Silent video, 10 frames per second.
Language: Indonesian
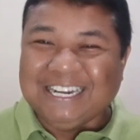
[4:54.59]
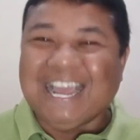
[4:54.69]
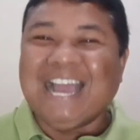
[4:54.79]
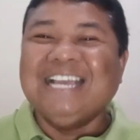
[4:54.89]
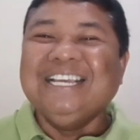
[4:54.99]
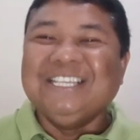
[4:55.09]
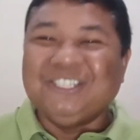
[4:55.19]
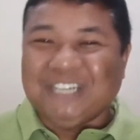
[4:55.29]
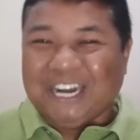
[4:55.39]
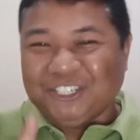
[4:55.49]
Nah,
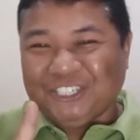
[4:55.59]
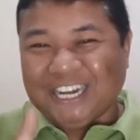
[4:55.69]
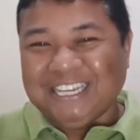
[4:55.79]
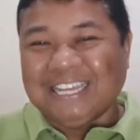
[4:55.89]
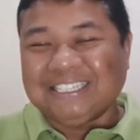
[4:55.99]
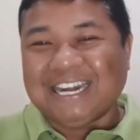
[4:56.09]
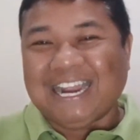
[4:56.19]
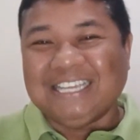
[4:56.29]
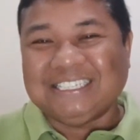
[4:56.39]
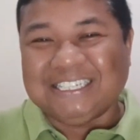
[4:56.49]
saudara-saudari yang
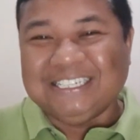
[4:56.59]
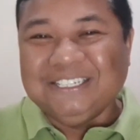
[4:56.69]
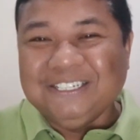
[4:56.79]
terkasih,